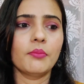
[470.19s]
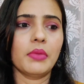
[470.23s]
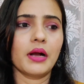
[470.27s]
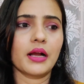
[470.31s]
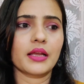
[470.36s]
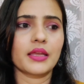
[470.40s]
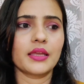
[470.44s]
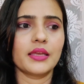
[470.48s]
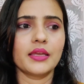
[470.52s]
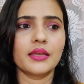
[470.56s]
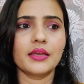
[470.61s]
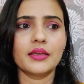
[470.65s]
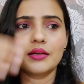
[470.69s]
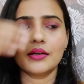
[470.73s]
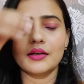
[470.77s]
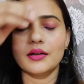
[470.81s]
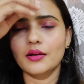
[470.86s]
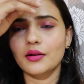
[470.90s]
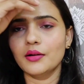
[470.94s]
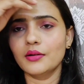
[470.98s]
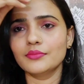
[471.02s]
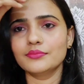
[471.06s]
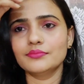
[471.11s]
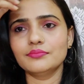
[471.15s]
बाकी
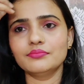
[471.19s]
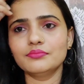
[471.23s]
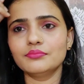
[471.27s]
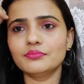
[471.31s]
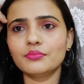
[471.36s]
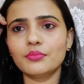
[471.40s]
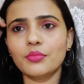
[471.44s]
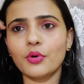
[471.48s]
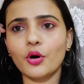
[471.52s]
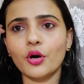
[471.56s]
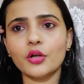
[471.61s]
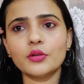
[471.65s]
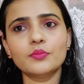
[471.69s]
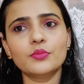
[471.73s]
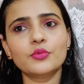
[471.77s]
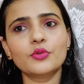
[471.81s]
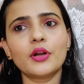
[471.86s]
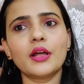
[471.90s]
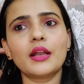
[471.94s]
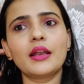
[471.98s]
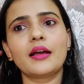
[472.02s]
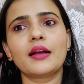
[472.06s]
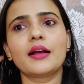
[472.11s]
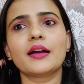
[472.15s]
बहुत
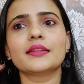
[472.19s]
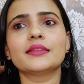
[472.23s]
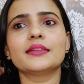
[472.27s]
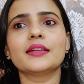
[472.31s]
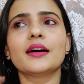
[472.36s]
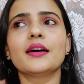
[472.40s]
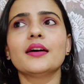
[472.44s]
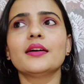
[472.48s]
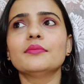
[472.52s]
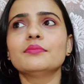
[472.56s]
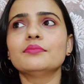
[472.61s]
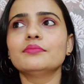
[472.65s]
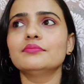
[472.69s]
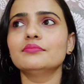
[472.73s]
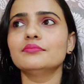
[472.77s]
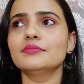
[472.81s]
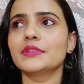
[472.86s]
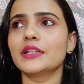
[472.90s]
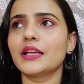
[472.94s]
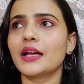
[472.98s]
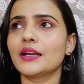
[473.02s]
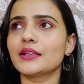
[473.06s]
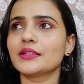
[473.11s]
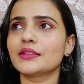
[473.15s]
बुरा लगा था
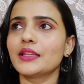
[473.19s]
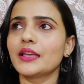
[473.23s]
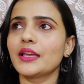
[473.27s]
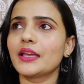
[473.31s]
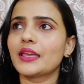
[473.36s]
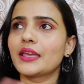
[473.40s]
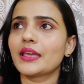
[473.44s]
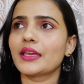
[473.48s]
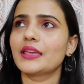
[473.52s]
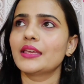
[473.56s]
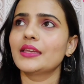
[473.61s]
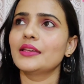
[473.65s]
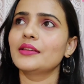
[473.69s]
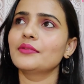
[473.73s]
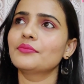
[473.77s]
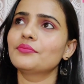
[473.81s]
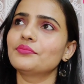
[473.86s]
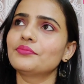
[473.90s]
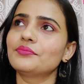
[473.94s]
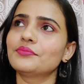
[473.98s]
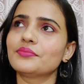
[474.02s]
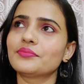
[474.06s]
यार देख के कि